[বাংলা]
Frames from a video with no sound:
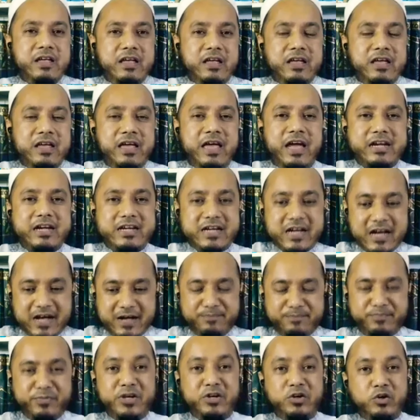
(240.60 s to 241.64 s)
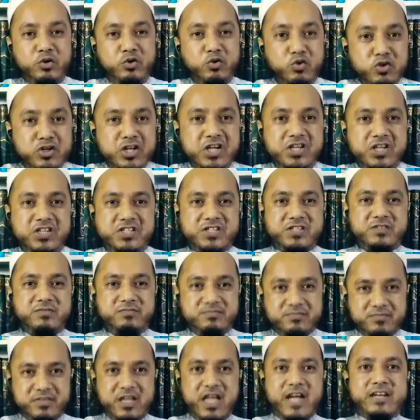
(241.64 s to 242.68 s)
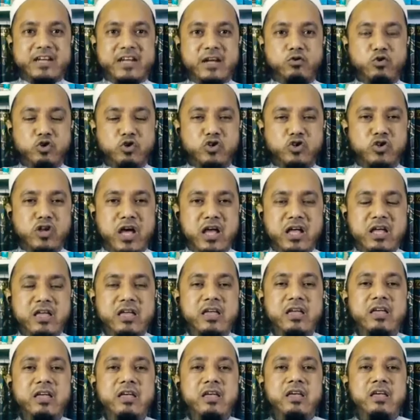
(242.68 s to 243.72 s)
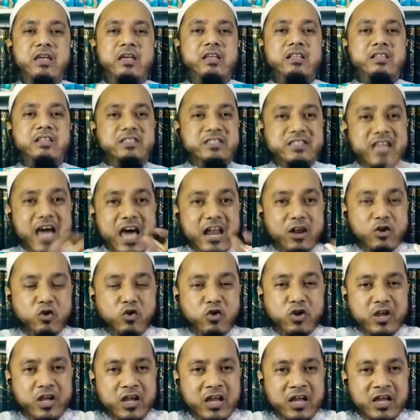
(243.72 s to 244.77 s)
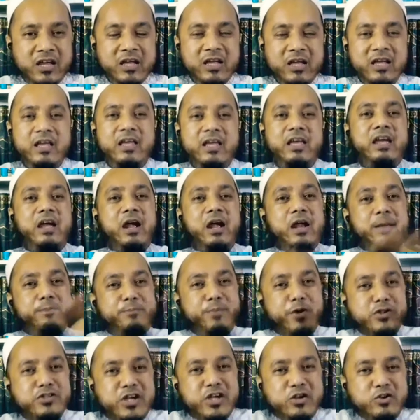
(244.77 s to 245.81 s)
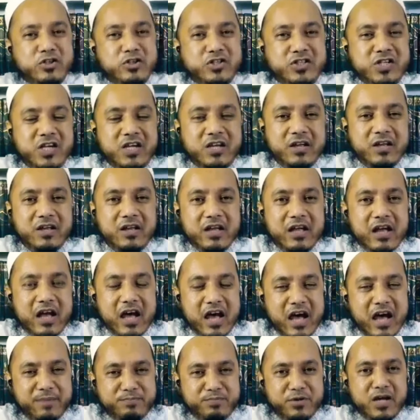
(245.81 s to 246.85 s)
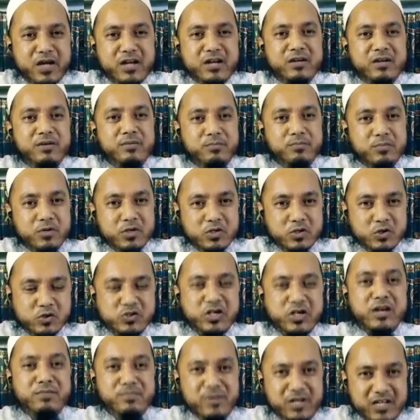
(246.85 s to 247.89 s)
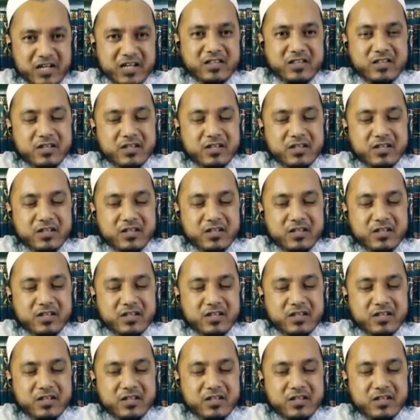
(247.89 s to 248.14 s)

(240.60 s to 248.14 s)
একটা নোটিশ একটা ঘোষণা জাল করে এটা প্রচার হচ্ছে আপনার সোশ্যাল মিডিয়াতে